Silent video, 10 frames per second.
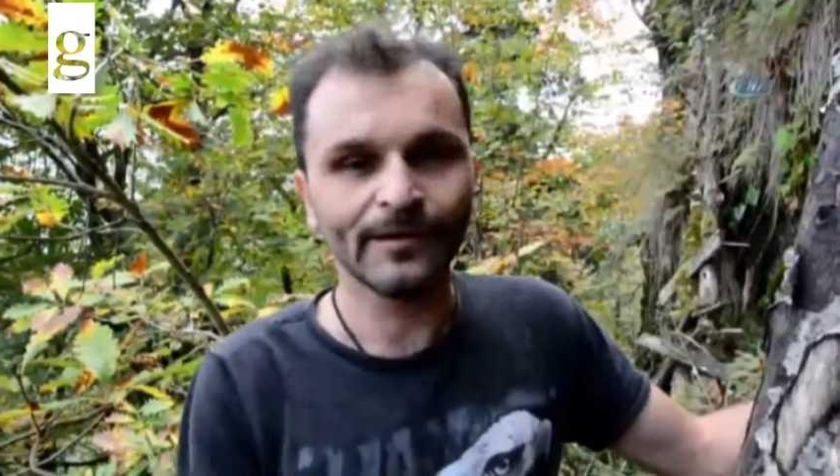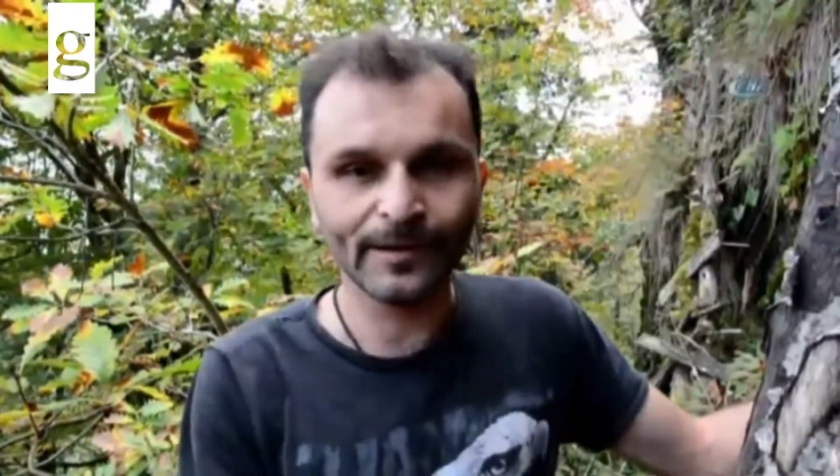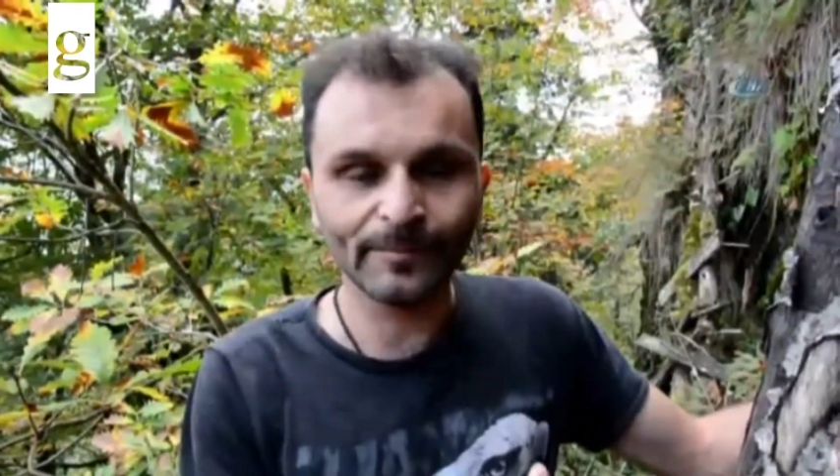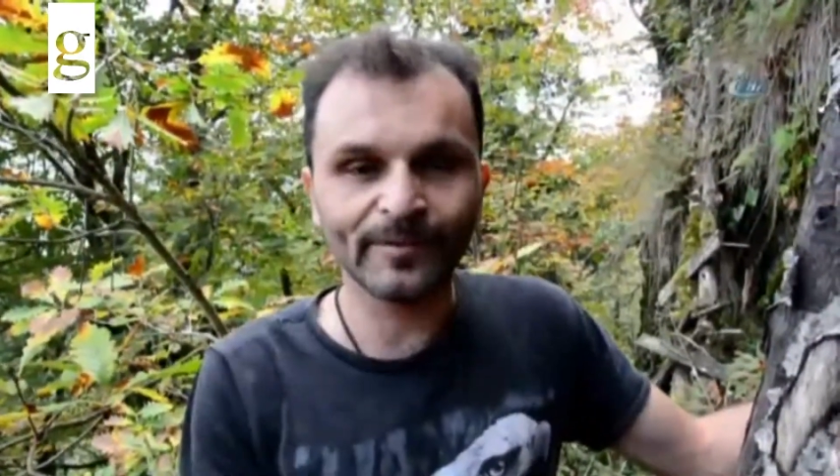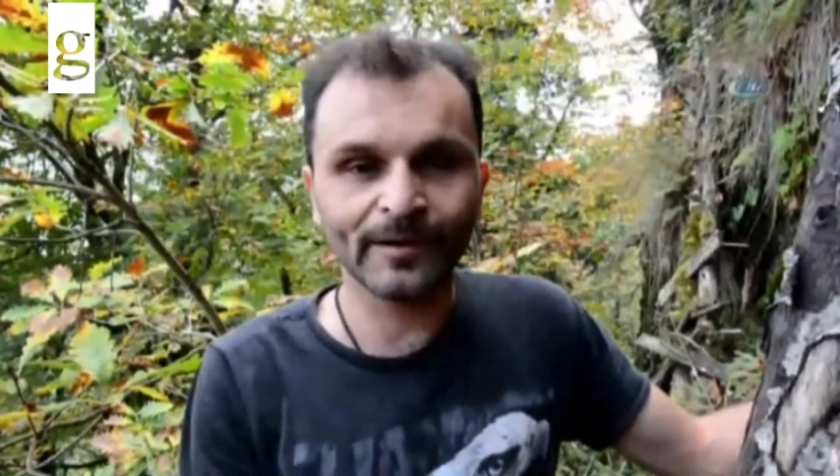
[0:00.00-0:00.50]

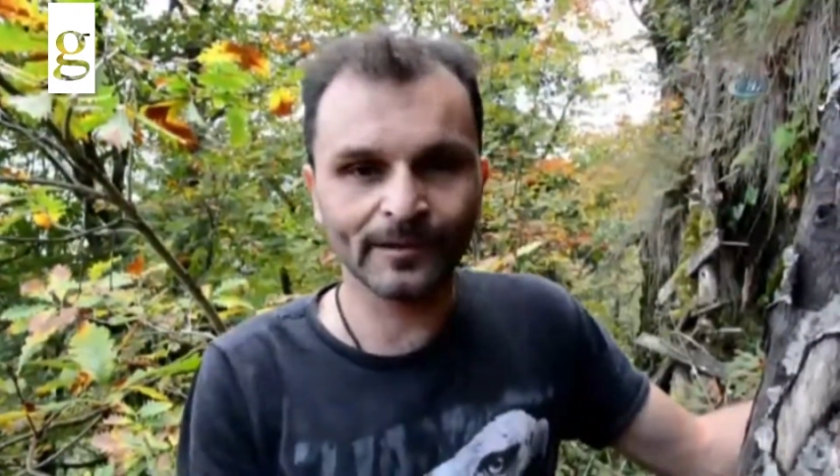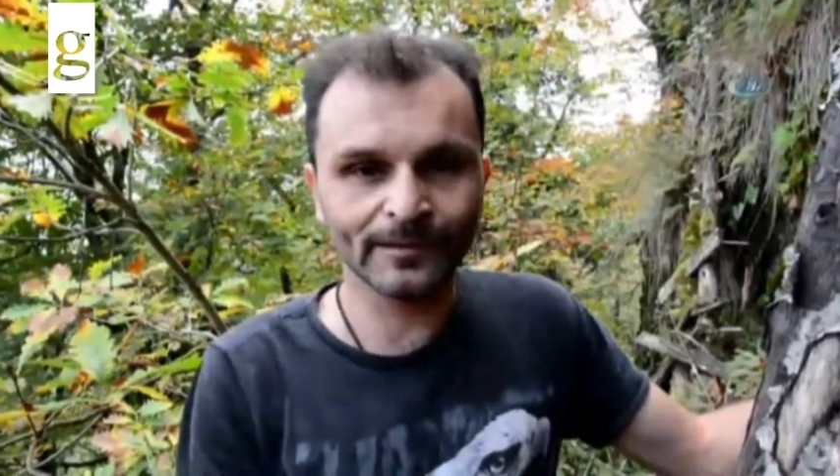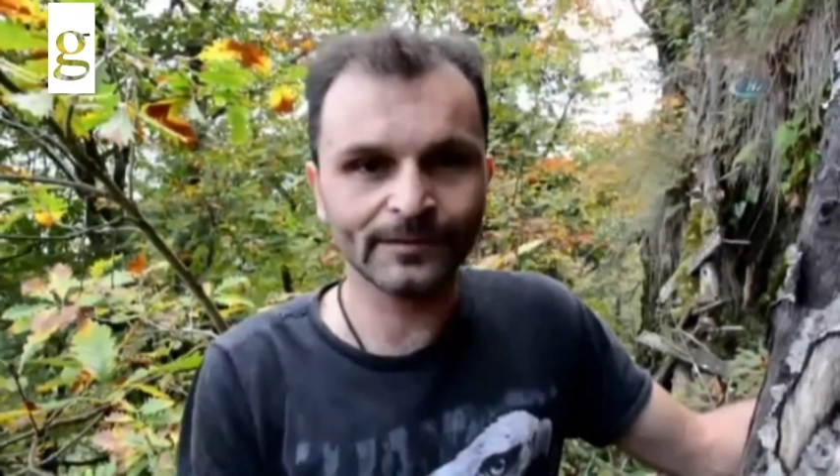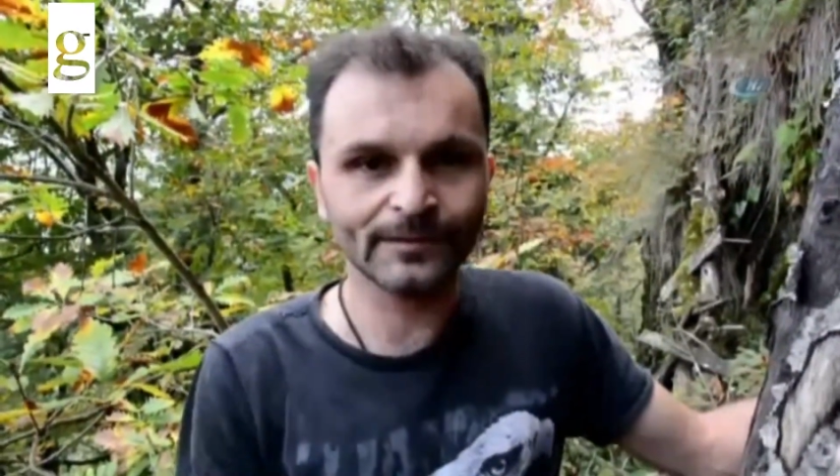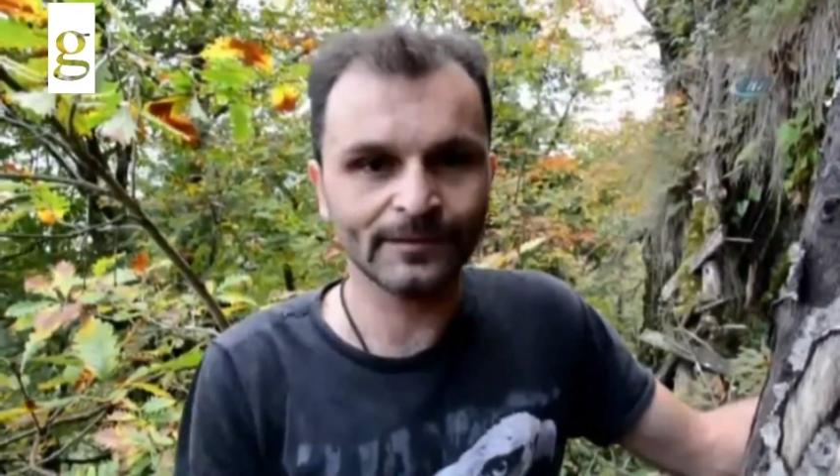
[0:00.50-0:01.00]
ip
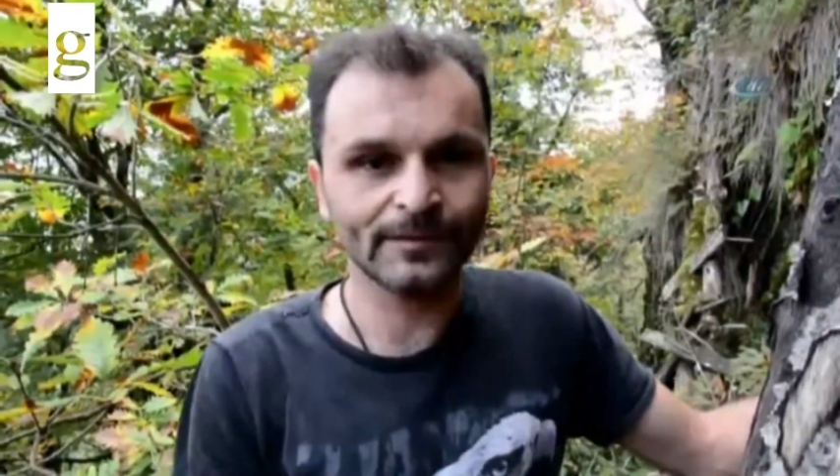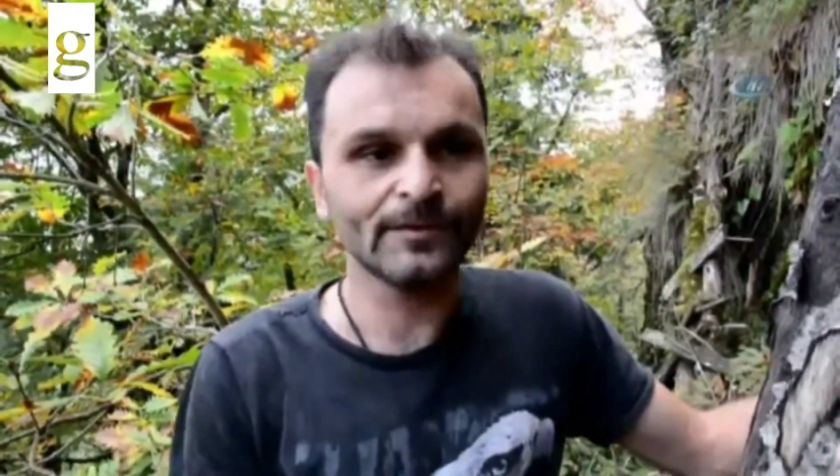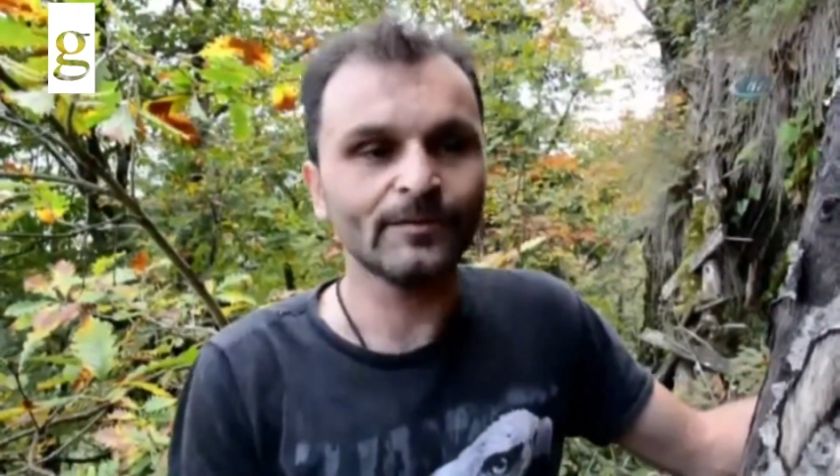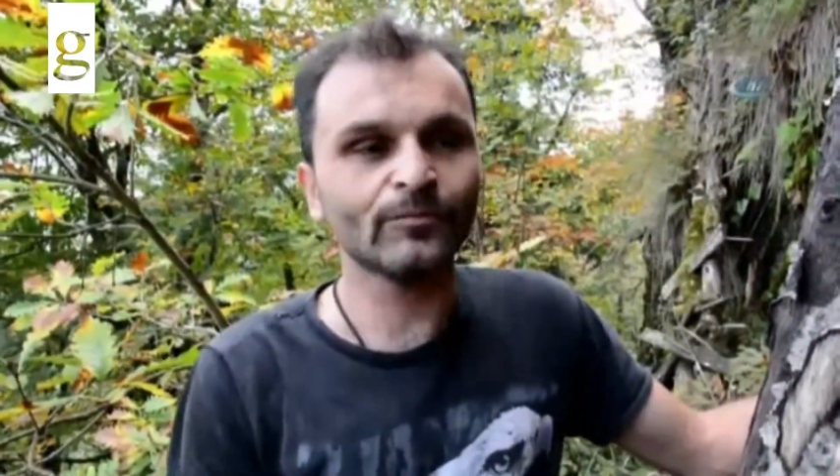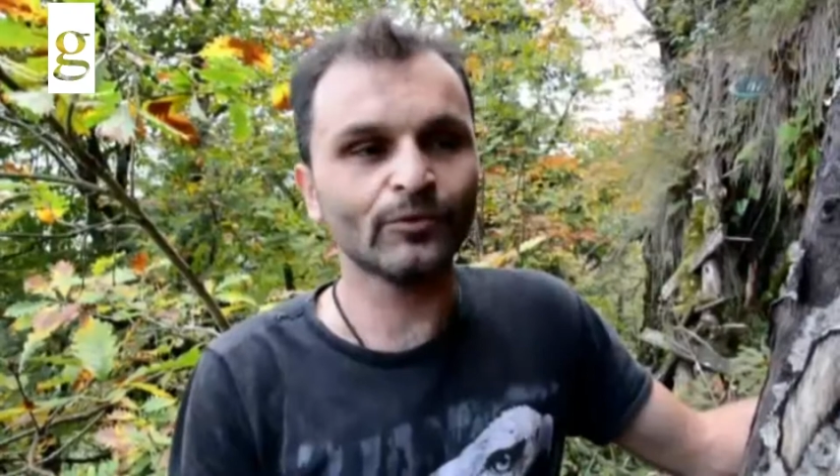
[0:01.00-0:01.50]
bağladık.
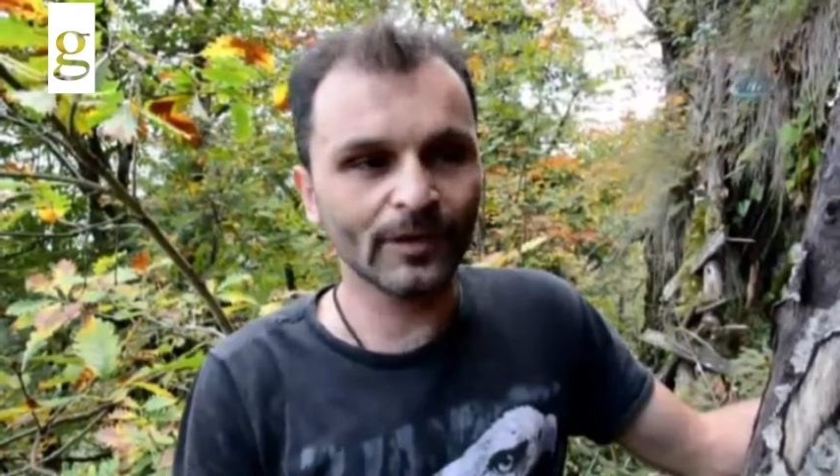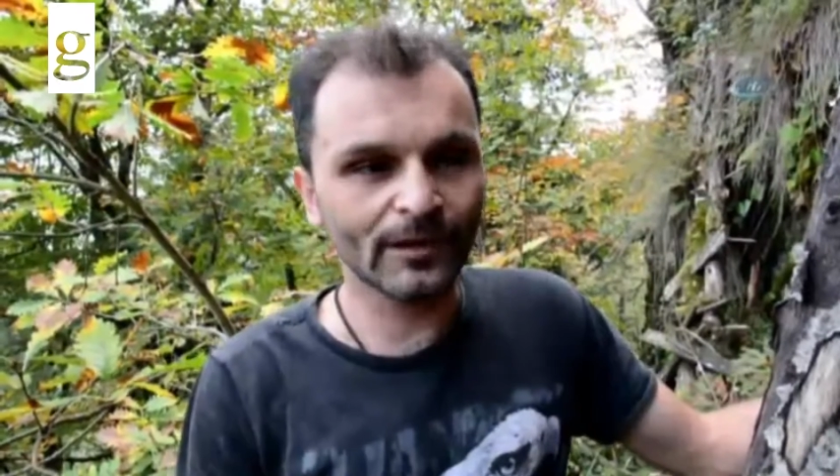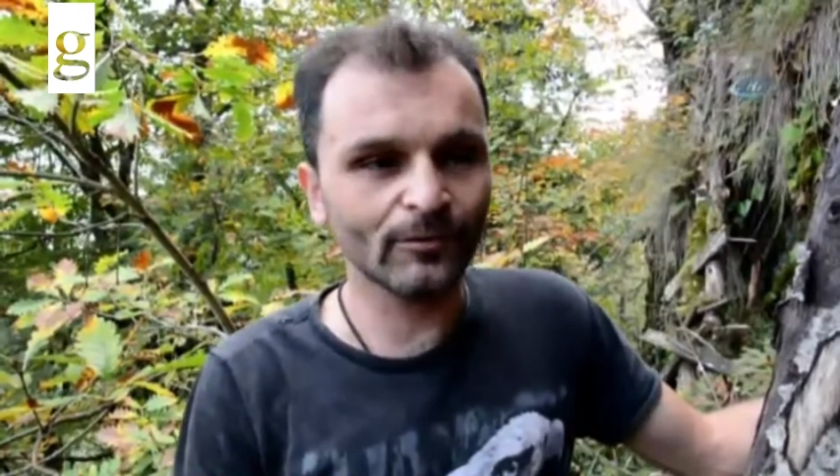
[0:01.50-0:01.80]
Bunlarla